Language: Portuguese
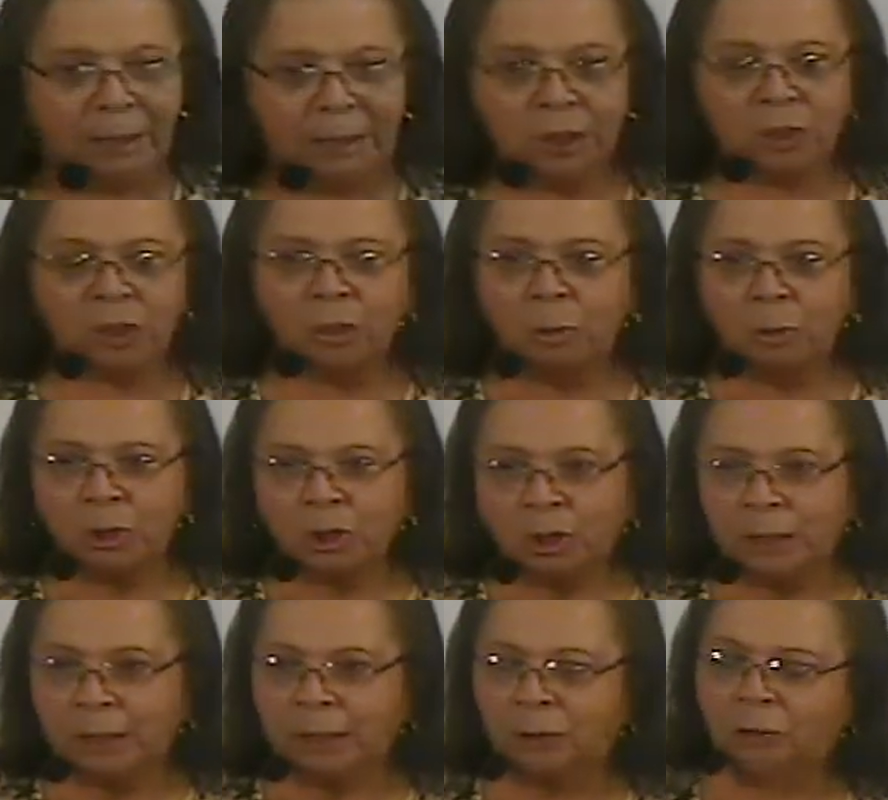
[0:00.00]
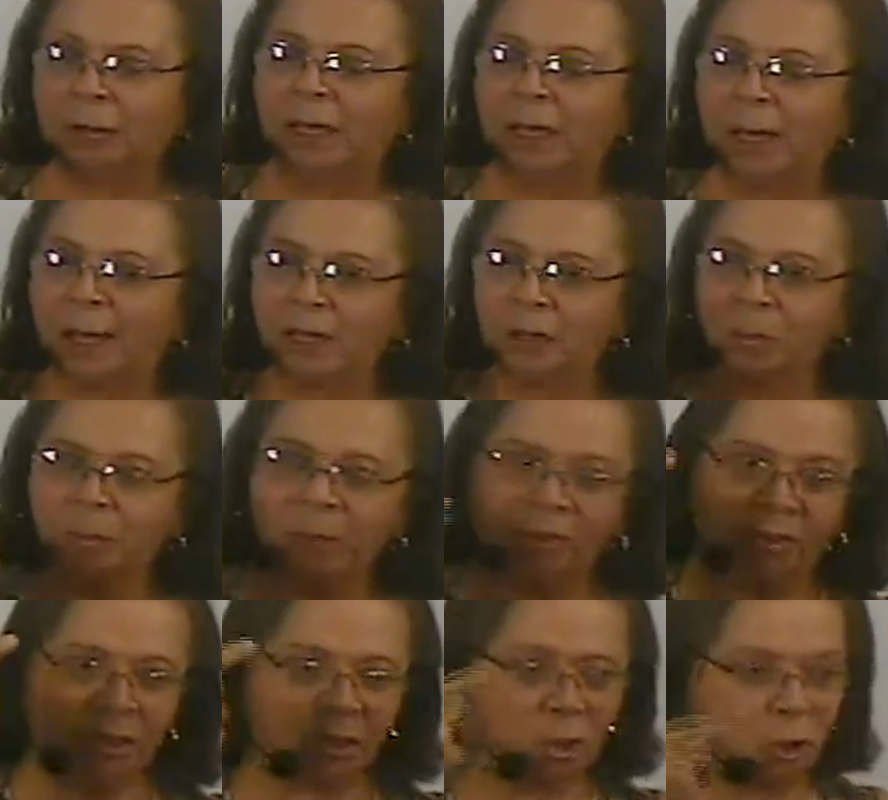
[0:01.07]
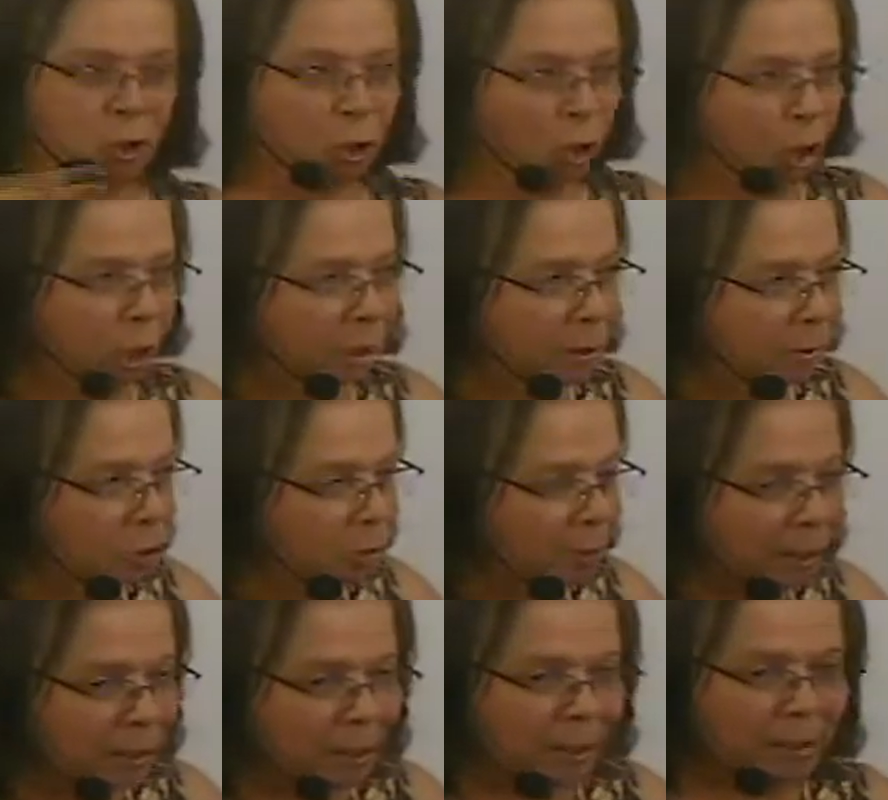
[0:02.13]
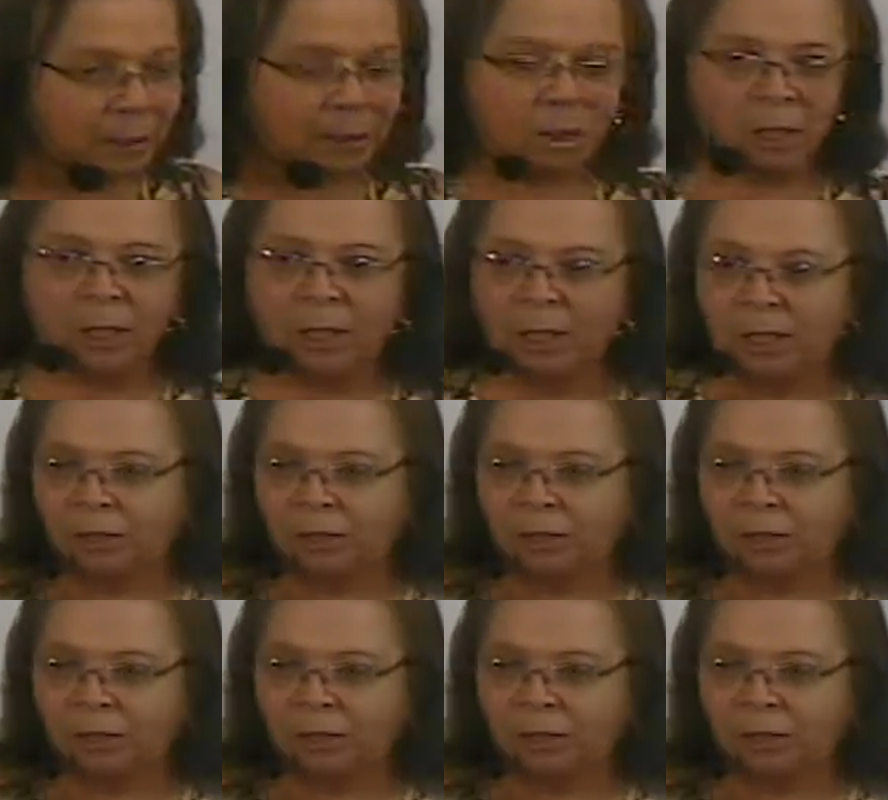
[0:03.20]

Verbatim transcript: Então, eles vão buscando a superfície sólida dos planetas